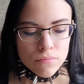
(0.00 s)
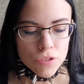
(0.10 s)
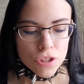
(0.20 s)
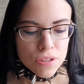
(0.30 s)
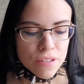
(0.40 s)

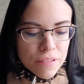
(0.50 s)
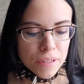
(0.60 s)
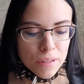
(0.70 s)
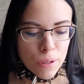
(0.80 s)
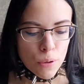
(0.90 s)
Честно
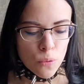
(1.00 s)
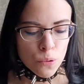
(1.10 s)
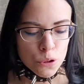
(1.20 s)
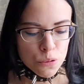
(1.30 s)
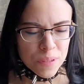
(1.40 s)
говоря, на
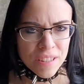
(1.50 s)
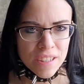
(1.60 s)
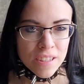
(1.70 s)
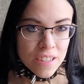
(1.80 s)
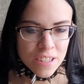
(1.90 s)
ощупь она
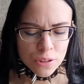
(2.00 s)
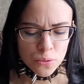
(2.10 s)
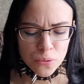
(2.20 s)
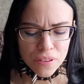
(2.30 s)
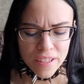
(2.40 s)
как
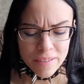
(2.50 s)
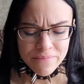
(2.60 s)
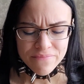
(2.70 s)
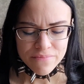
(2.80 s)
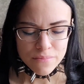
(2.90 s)
картонная.
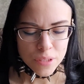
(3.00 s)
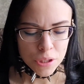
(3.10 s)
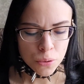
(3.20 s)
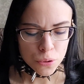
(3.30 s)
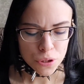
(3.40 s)
Мне
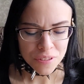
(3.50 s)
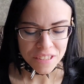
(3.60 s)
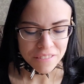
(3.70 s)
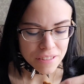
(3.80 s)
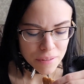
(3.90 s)
не очень
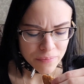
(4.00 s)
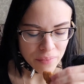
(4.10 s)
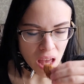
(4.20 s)
нравится.